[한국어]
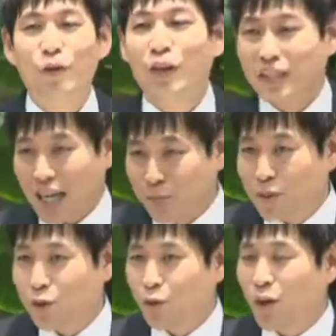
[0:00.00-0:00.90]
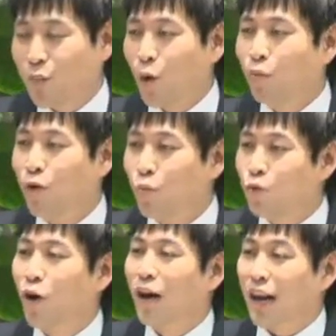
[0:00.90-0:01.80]
잠시 동안 머물러
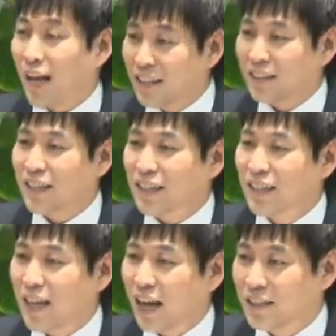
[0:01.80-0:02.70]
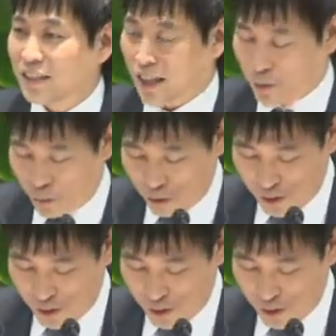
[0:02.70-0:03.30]
무언가를 하는 자리인다 할지라도